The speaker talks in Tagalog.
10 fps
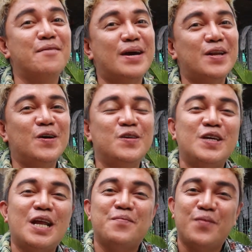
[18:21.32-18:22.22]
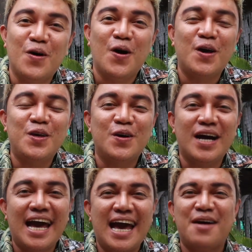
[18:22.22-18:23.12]
napanood nyo na po yung
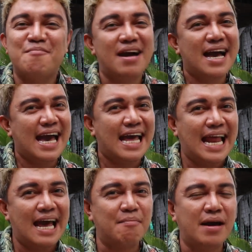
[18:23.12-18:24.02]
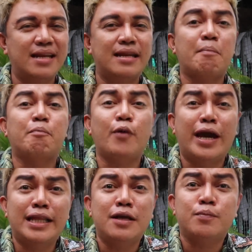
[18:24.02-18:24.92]
uh, mga halaman na
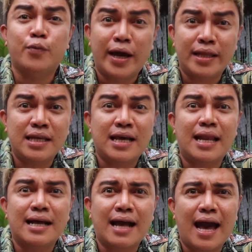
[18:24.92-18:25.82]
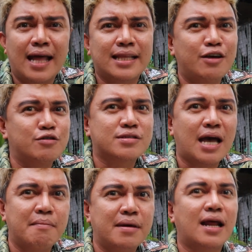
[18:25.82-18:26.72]
pwedeng-pwedeng alagaan nyo yung
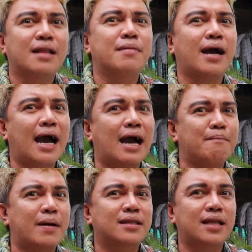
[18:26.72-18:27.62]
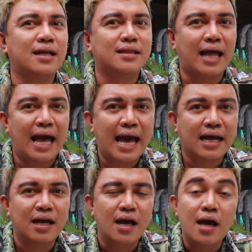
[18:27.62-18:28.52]
summer at
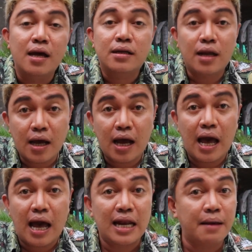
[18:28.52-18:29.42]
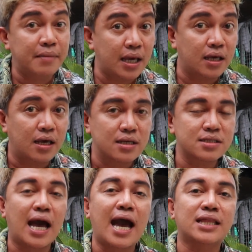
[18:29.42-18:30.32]
makakapagdagdag ng uh, lamig
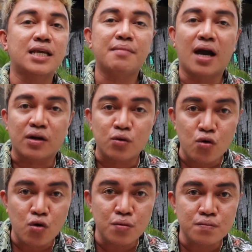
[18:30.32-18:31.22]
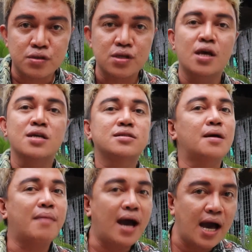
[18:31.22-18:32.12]
sa ating mga rooms,
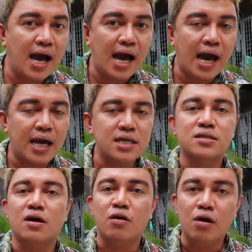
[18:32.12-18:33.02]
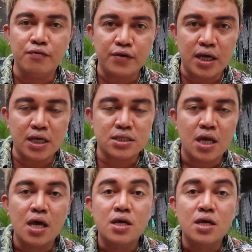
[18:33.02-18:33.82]
sa bahay, sa office,